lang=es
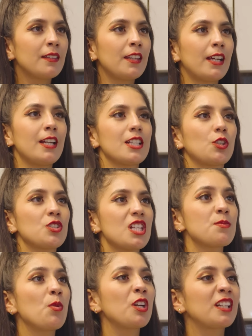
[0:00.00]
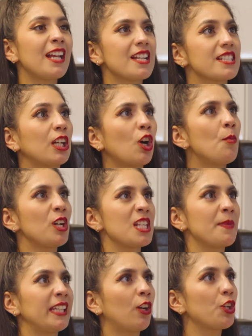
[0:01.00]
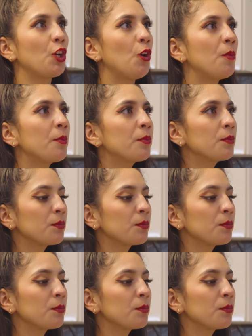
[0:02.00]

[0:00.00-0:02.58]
Te dejé las cosas muy claras de cómo las manejo yo.